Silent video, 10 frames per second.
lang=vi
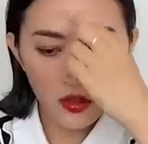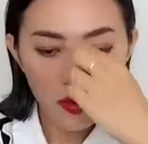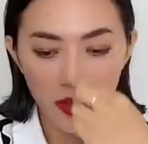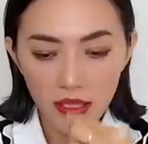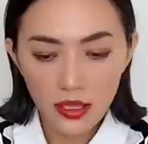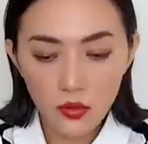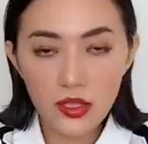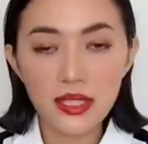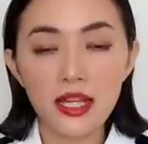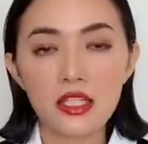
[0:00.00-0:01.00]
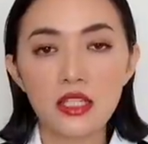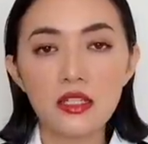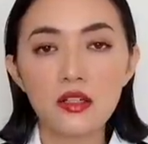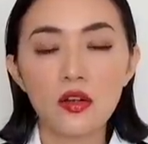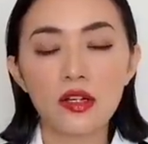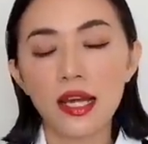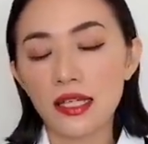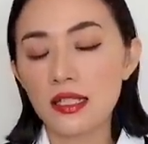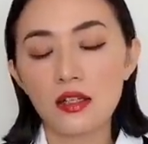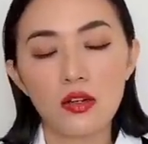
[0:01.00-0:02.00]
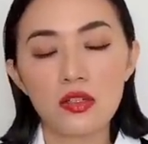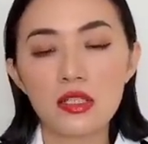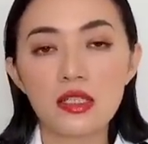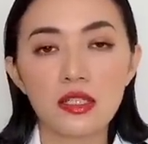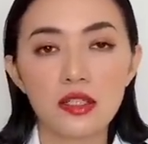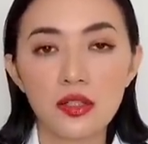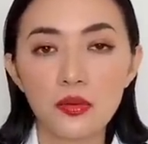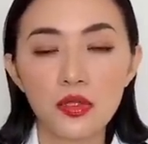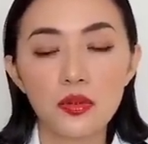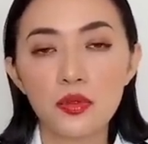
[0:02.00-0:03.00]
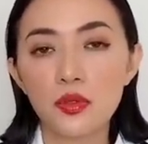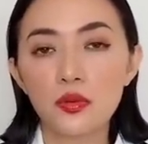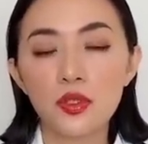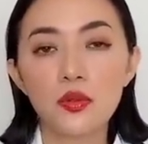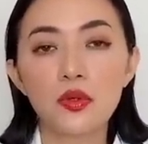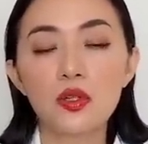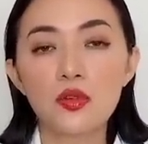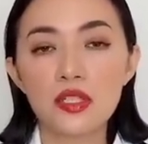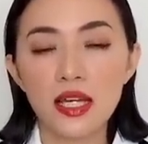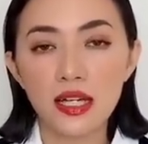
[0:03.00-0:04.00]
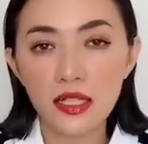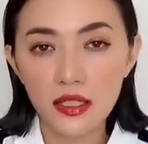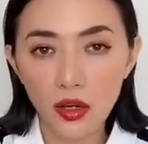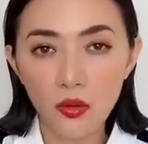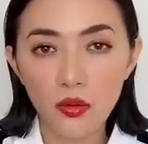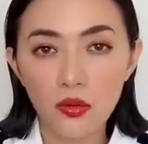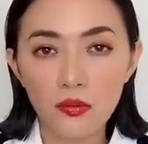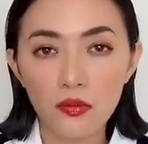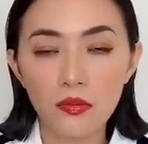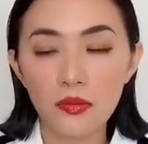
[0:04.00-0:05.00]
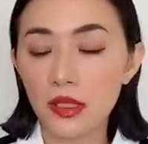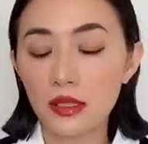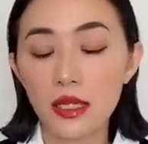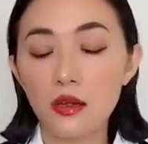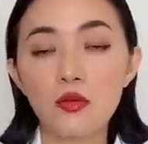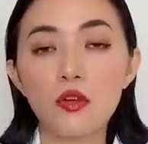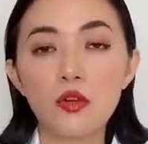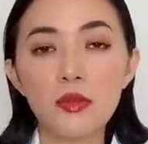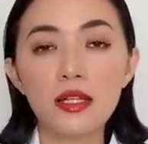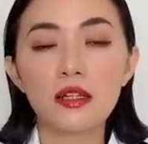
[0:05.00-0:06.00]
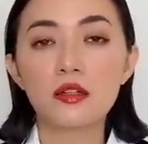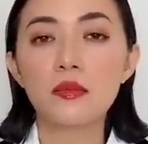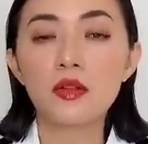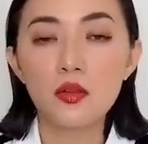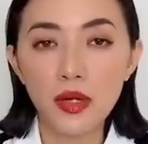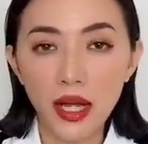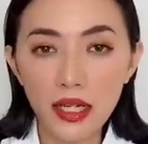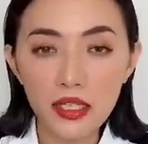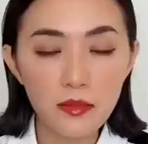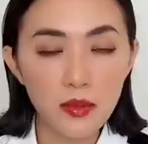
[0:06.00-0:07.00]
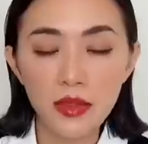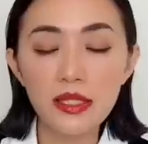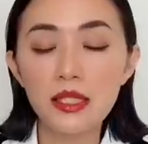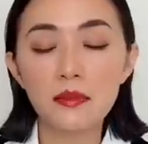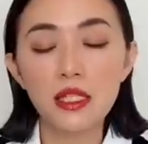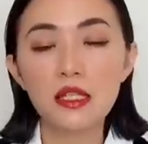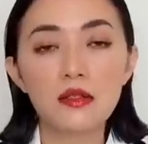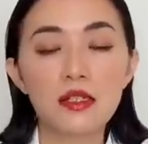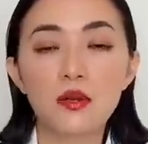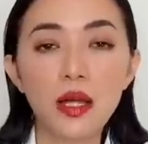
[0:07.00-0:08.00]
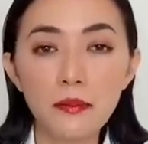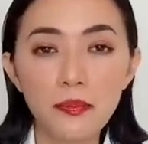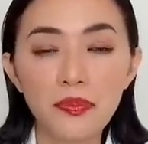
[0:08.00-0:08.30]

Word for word: nó có bảy cái luân xa chính còn lại thì nó có rất là nhiều nhiều nhiều nhiều cái luân xa khác nhau mình tina cũng không có biết là được bao nhiêu cái nhưng mà mấy nghìn mấy nghìn nhiều lắm